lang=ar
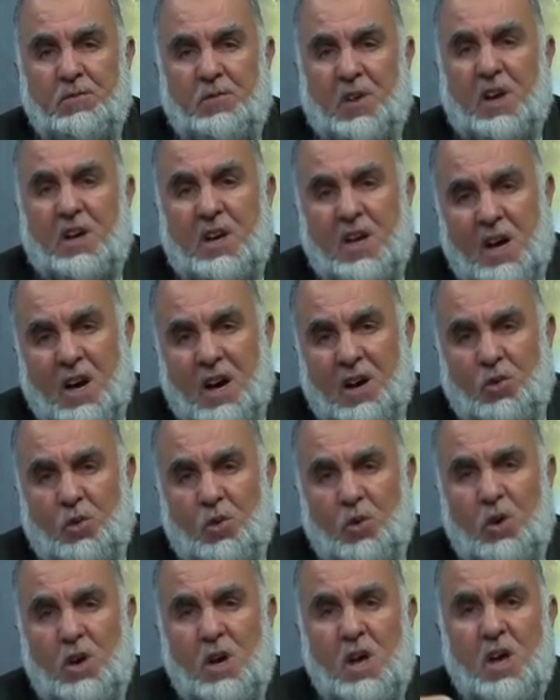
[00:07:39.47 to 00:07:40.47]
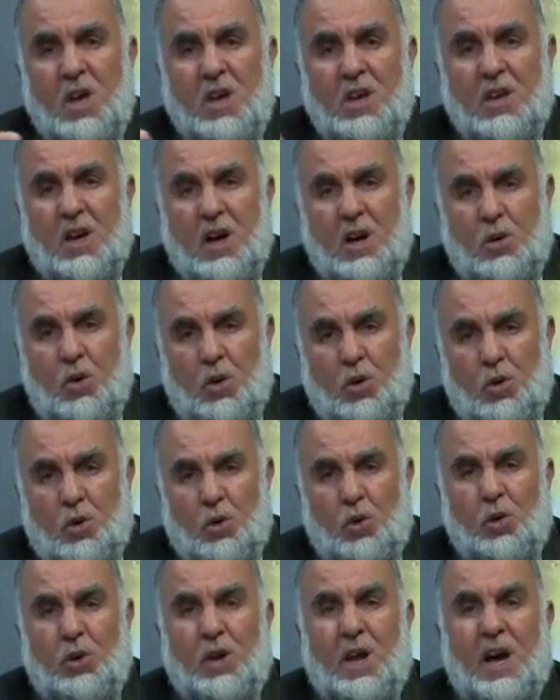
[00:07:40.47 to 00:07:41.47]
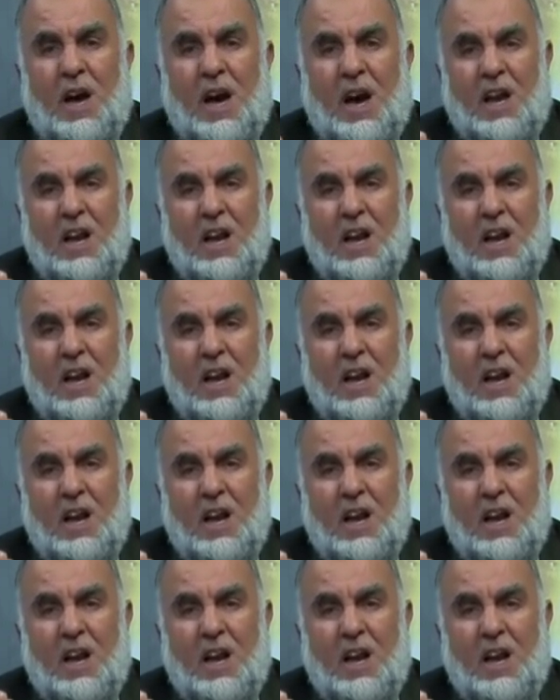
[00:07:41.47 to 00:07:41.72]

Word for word: فكانوا يأخذون